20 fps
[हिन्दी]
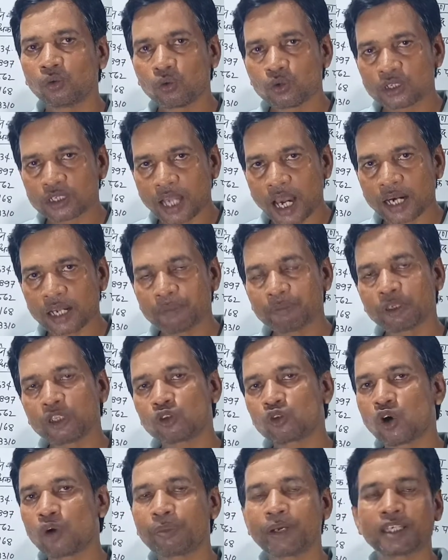उन सारे
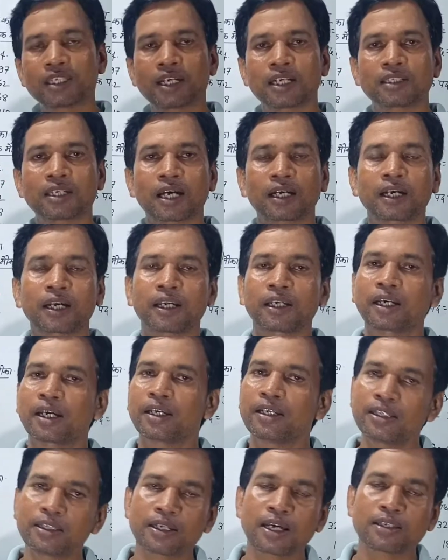बिंदुओं पर चर्चा करेंगे
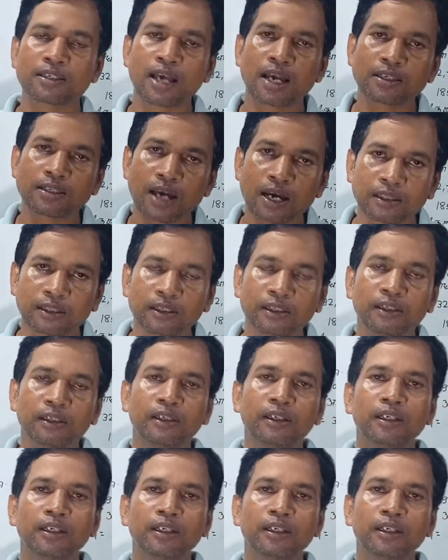इसके साथ साथ